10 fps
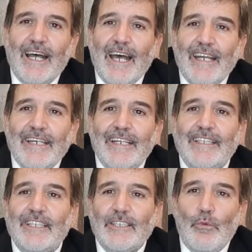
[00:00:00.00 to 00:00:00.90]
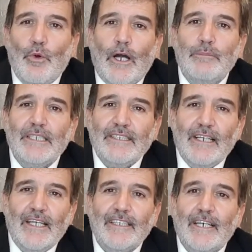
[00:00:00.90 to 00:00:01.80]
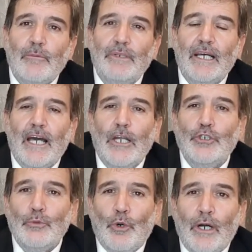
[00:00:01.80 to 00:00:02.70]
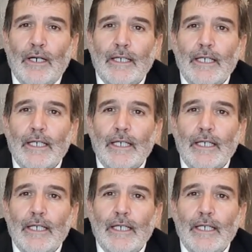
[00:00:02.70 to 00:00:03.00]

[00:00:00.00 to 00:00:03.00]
أن يتطوع بالصلاة قبل الجمعة